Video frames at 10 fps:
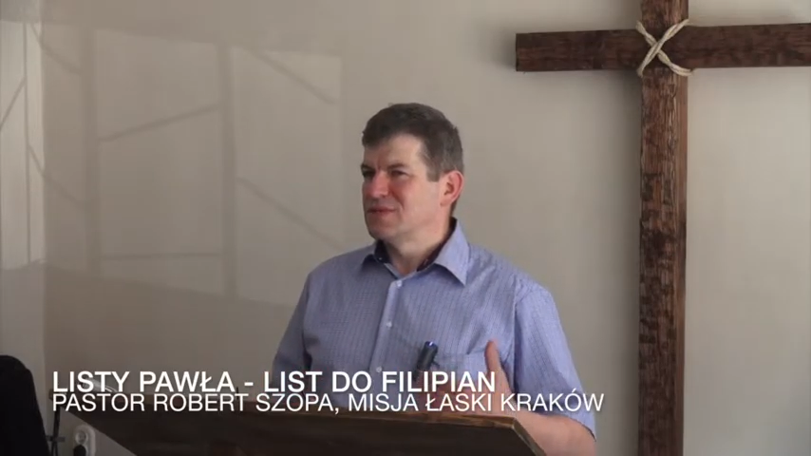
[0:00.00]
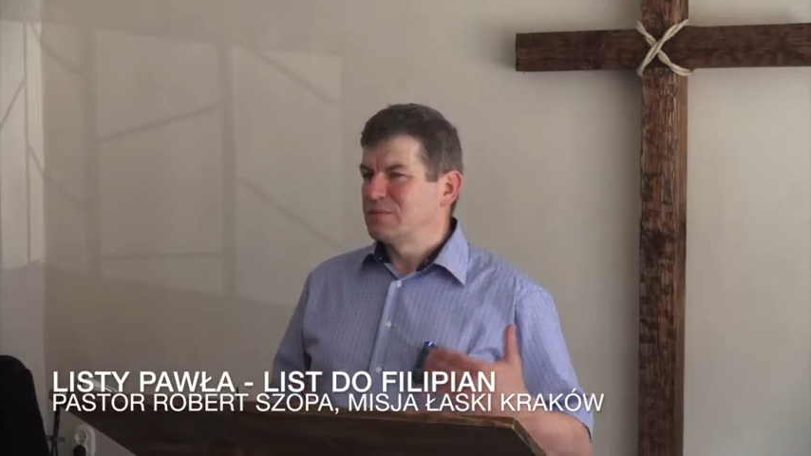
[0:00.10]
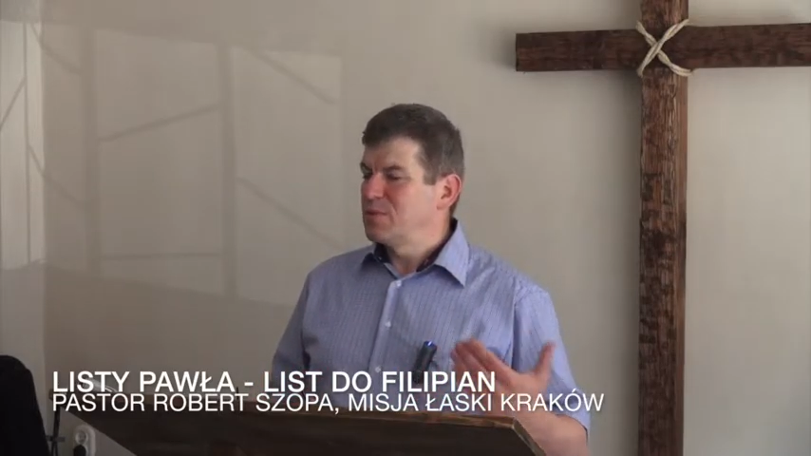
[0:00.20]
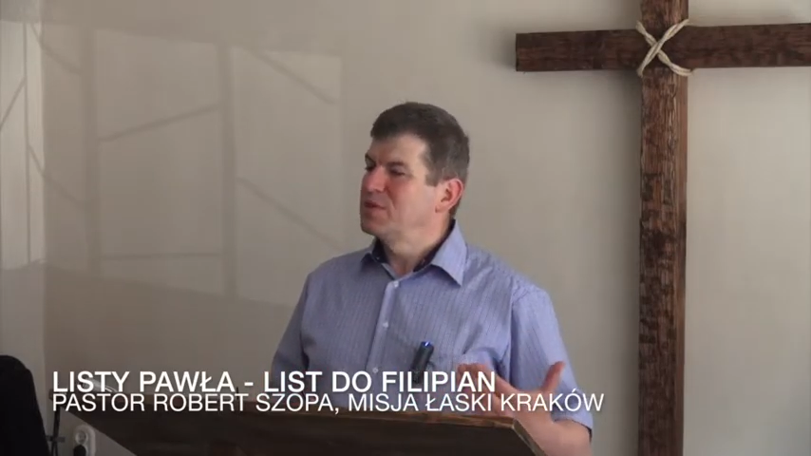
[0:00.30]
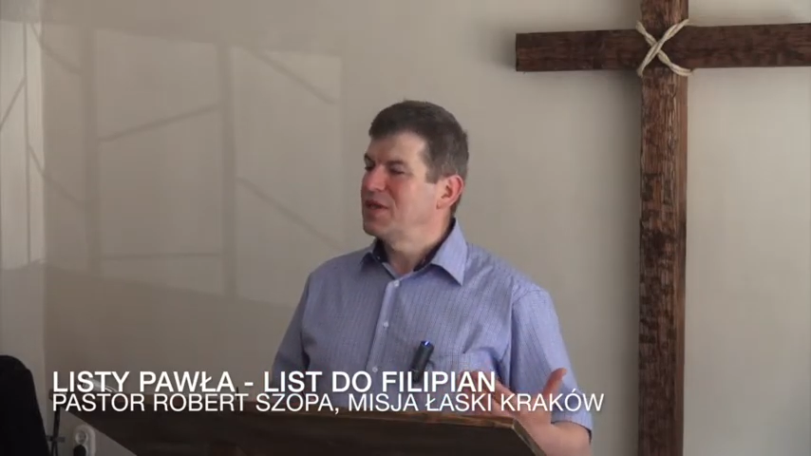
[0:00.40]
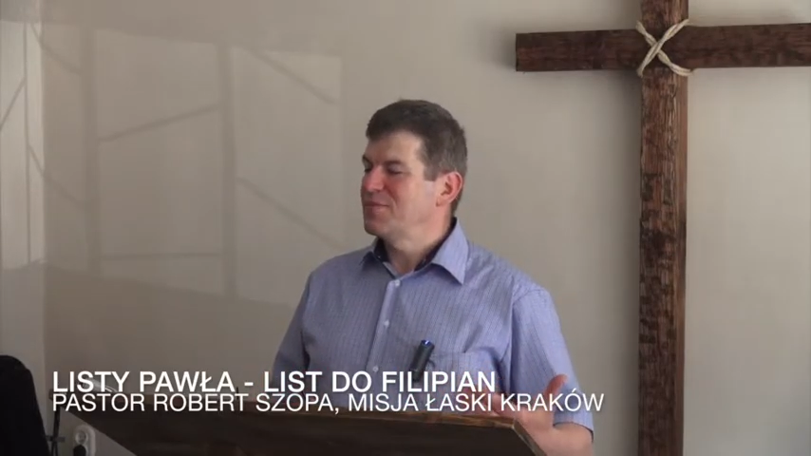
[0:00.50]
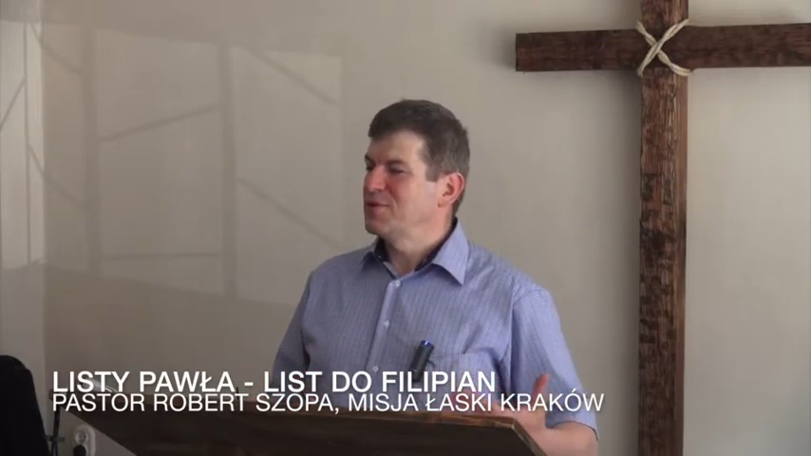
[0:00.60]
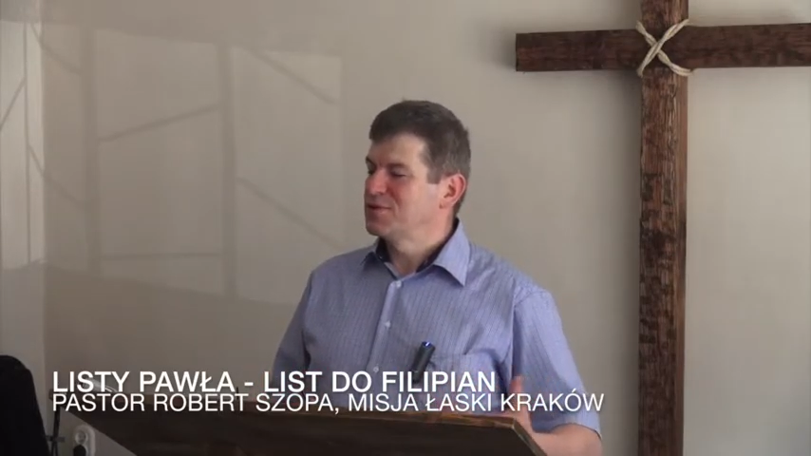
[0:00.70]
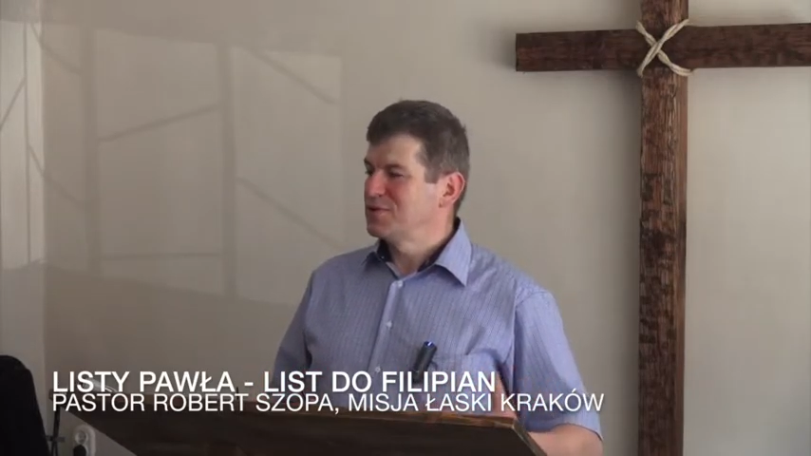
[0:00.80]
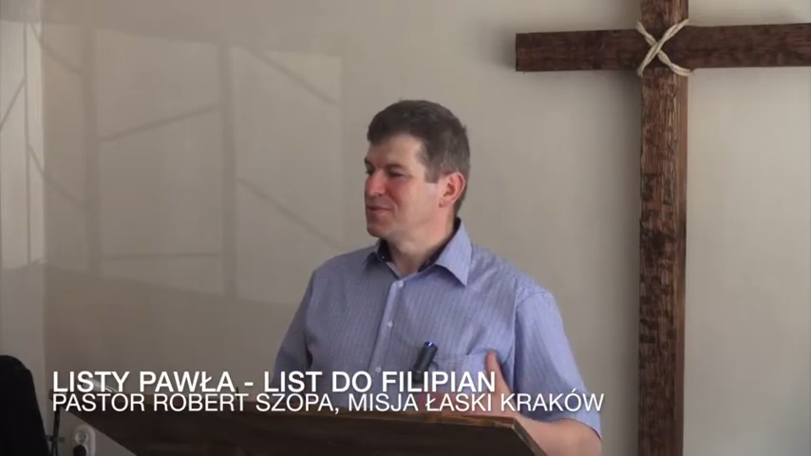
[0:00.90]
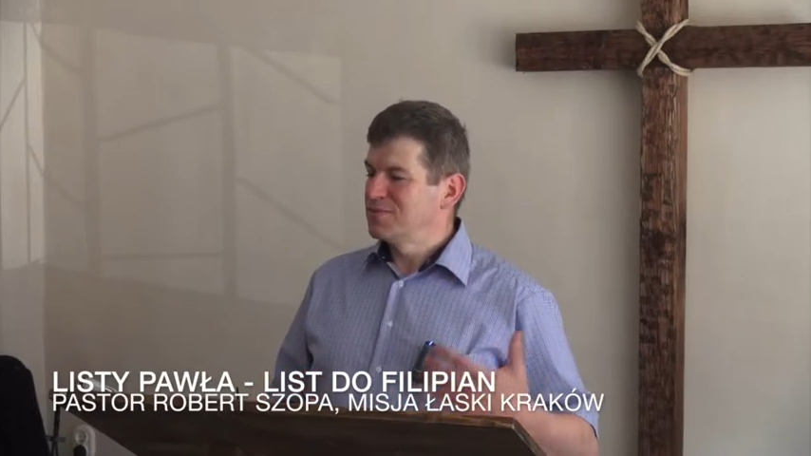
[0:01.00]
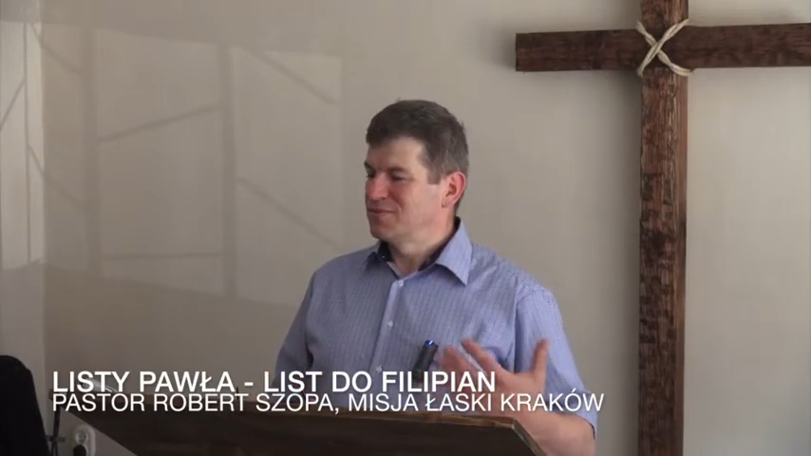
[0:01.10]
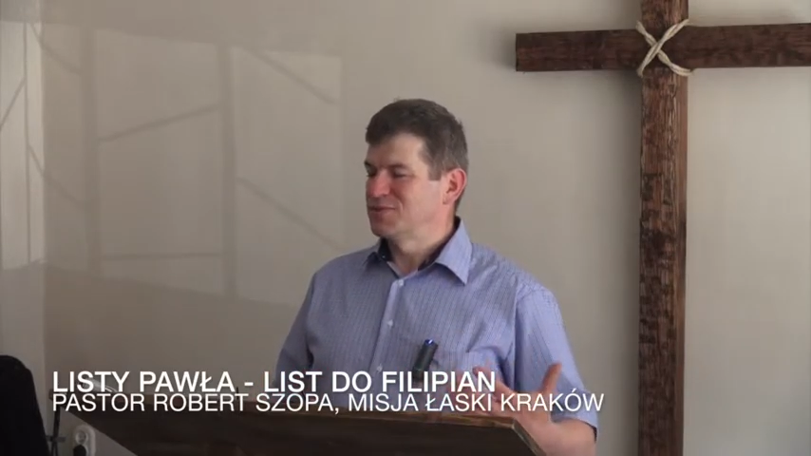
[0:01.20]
zapominamy o tym